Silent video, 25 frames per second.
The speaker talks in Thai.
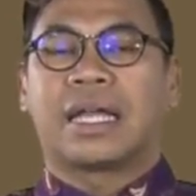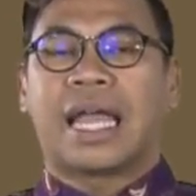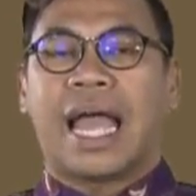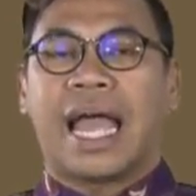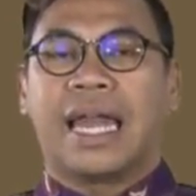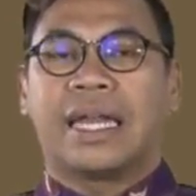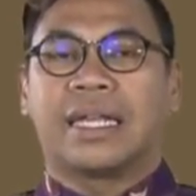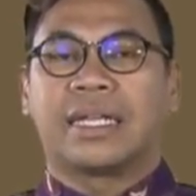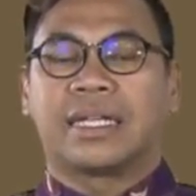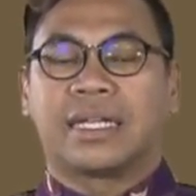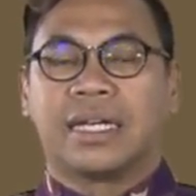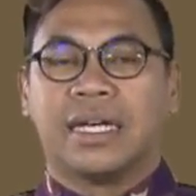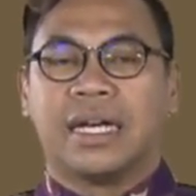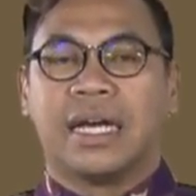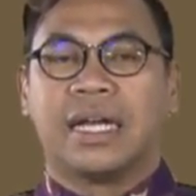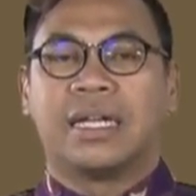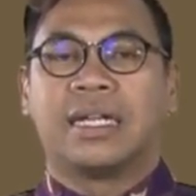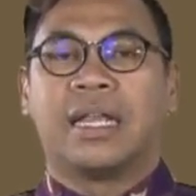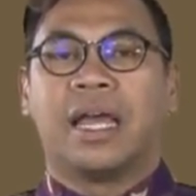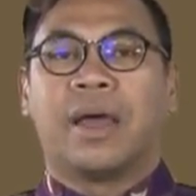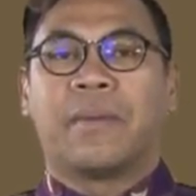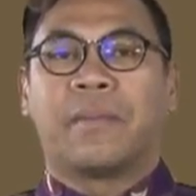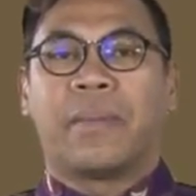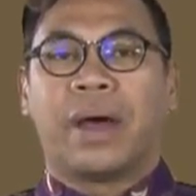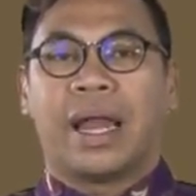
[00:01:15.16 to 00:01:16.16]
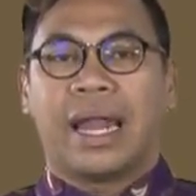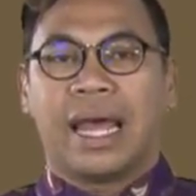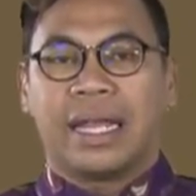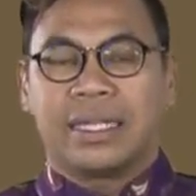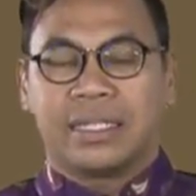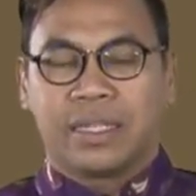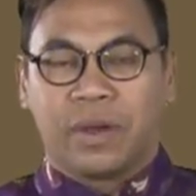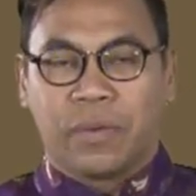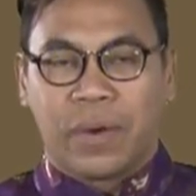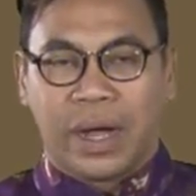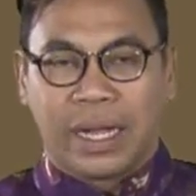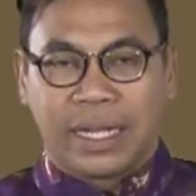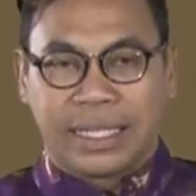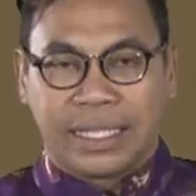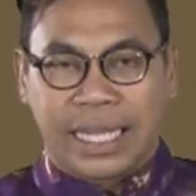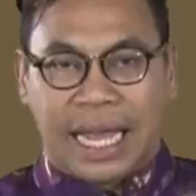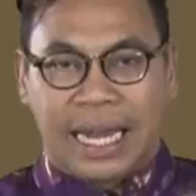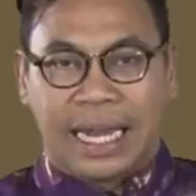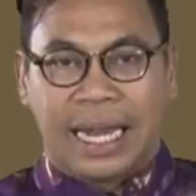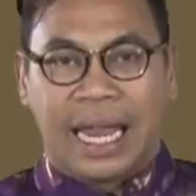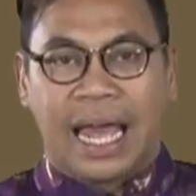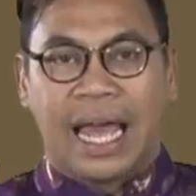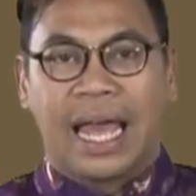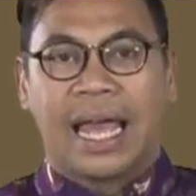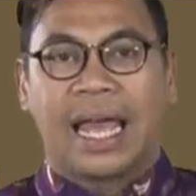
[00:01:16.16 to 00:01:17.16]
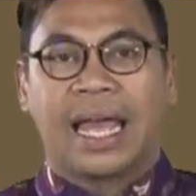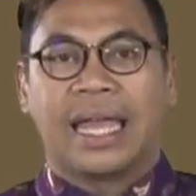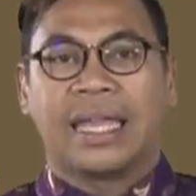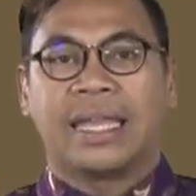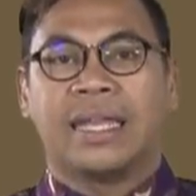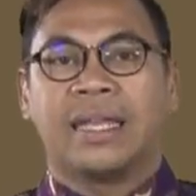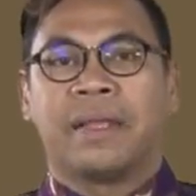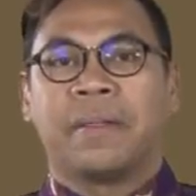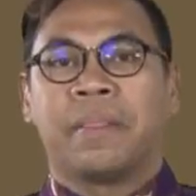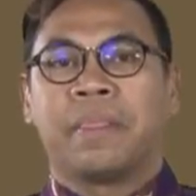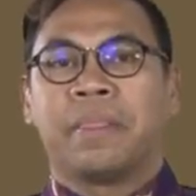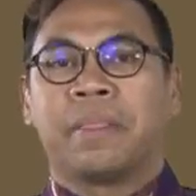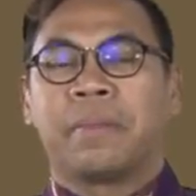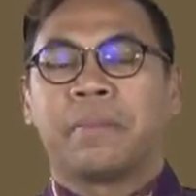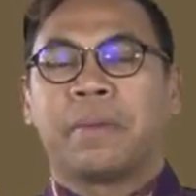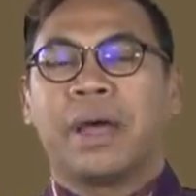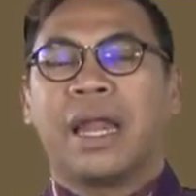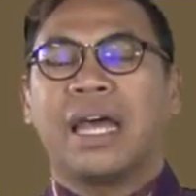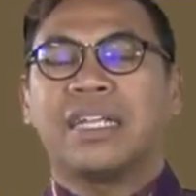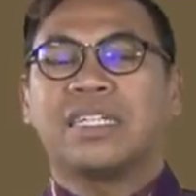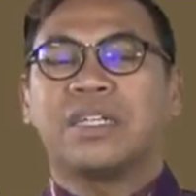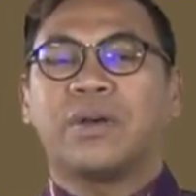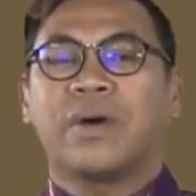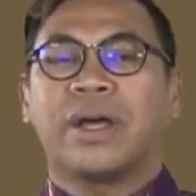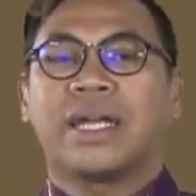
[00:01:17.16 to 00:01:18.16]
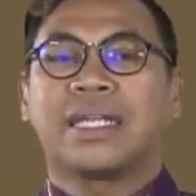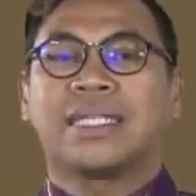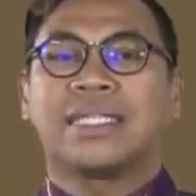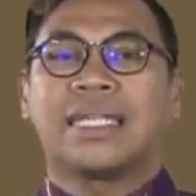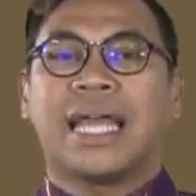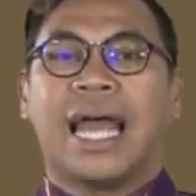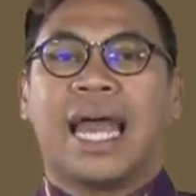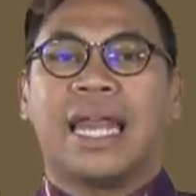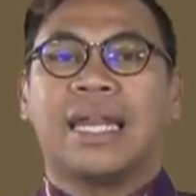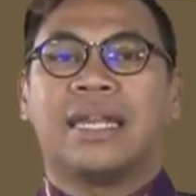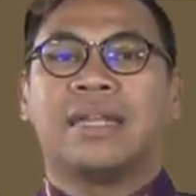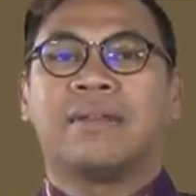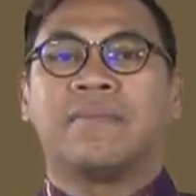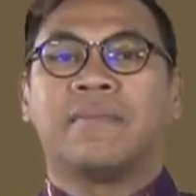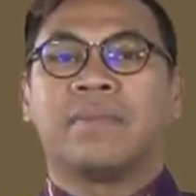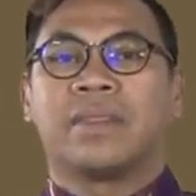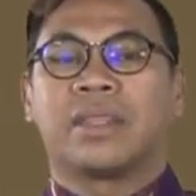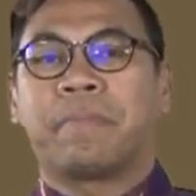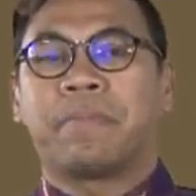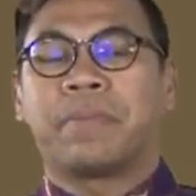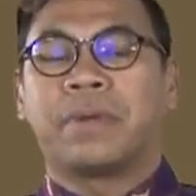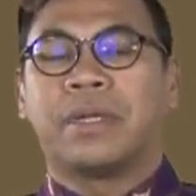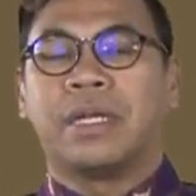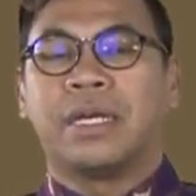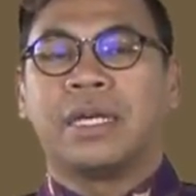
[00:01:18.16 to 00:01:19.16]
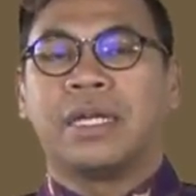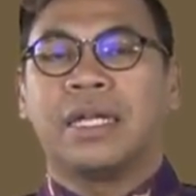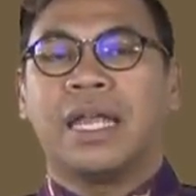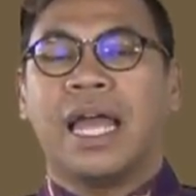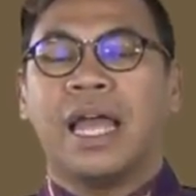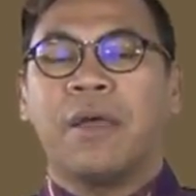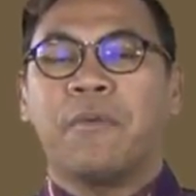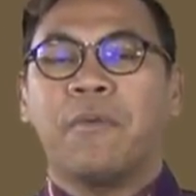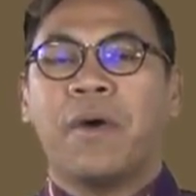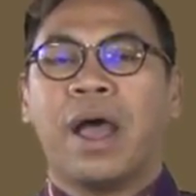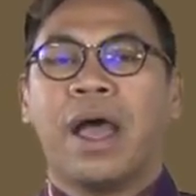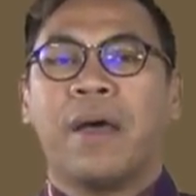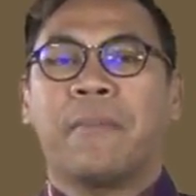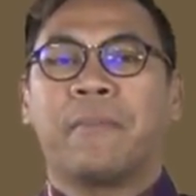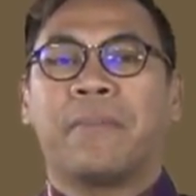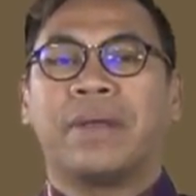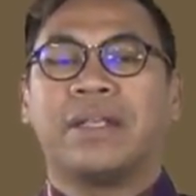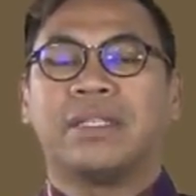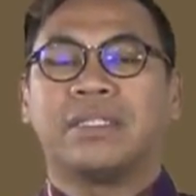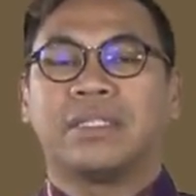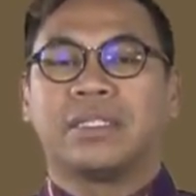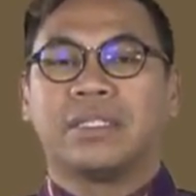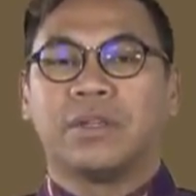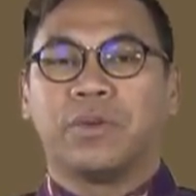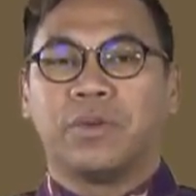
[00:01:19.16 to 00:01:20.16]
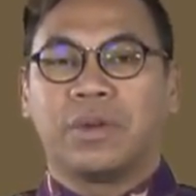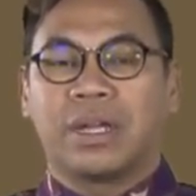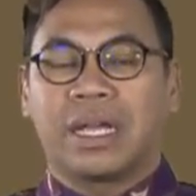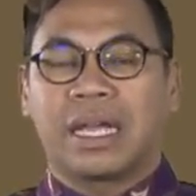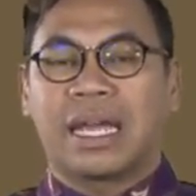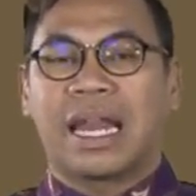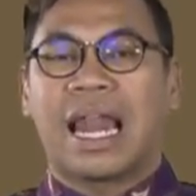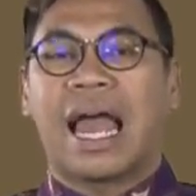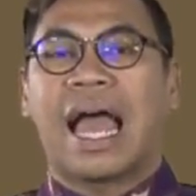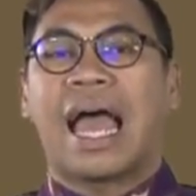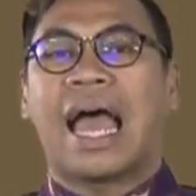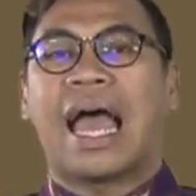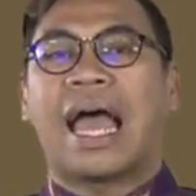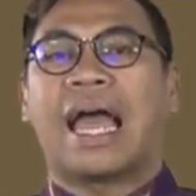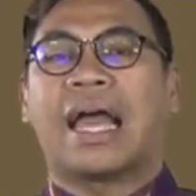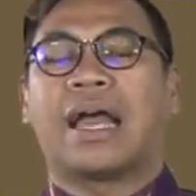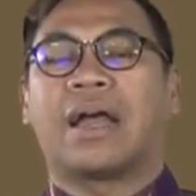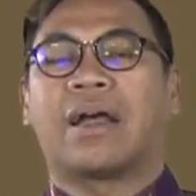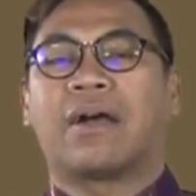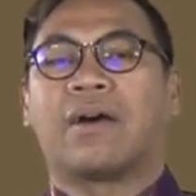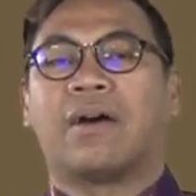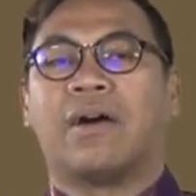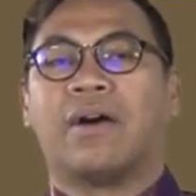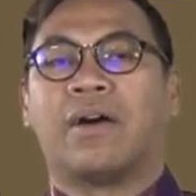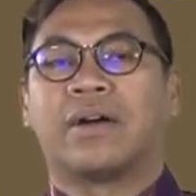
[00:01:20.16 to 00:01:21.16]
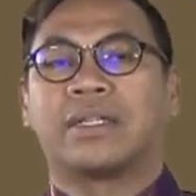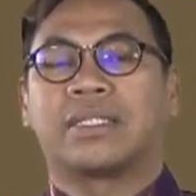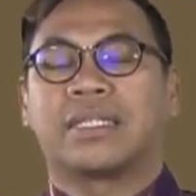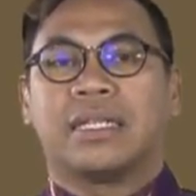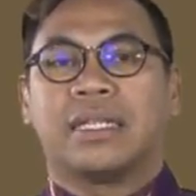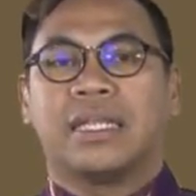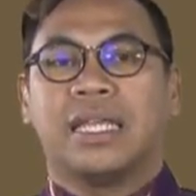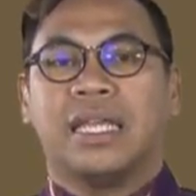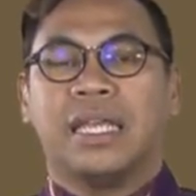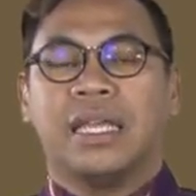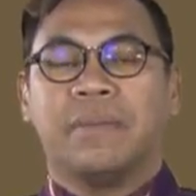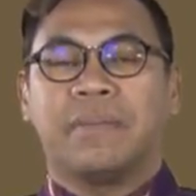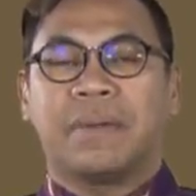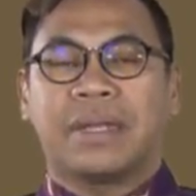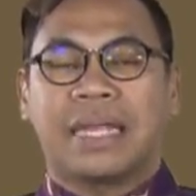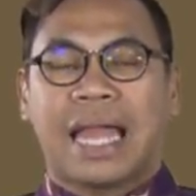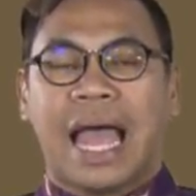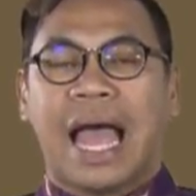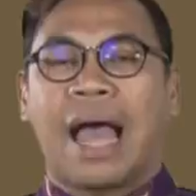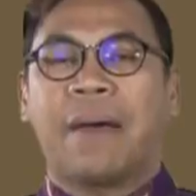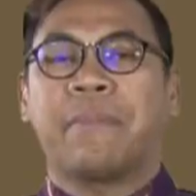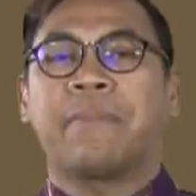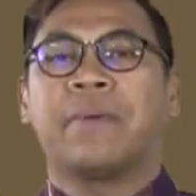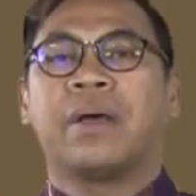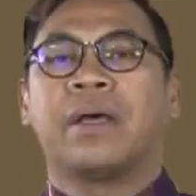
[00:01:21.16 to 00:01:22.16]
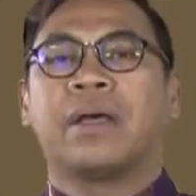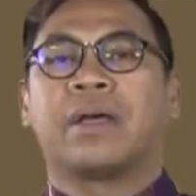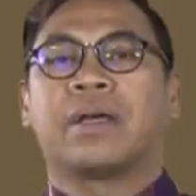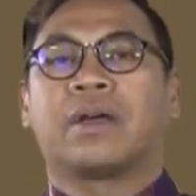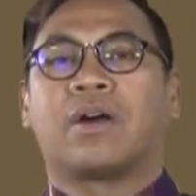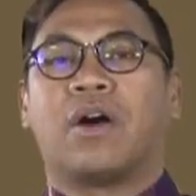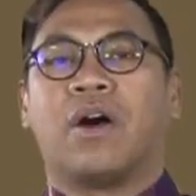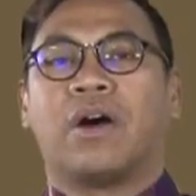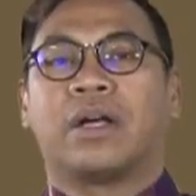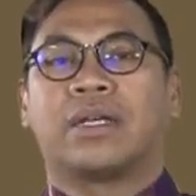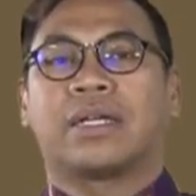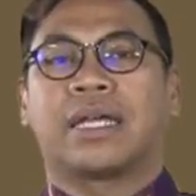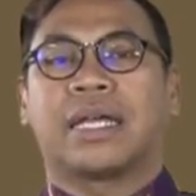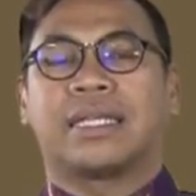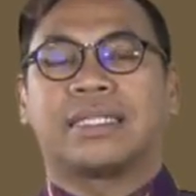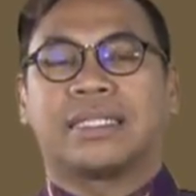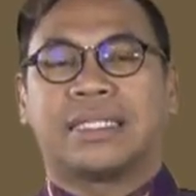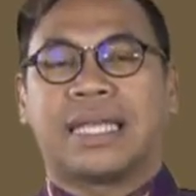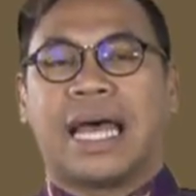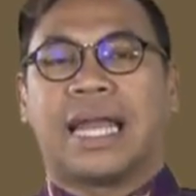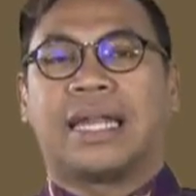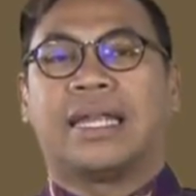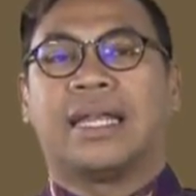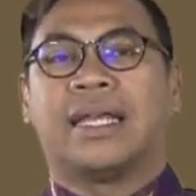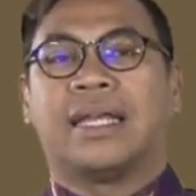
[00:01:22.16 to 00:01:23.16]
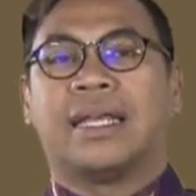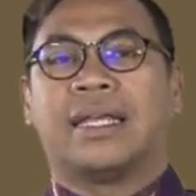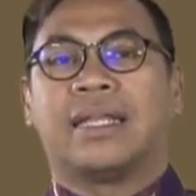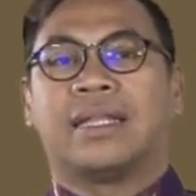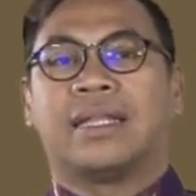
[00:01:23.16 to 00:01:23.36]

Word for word: การเกิดพระราชวังจันทร์ได้ พระราชวังจันทร์ถือได้ว่าเป็นศูนย์กลางของที่ประทับของกษัตริย์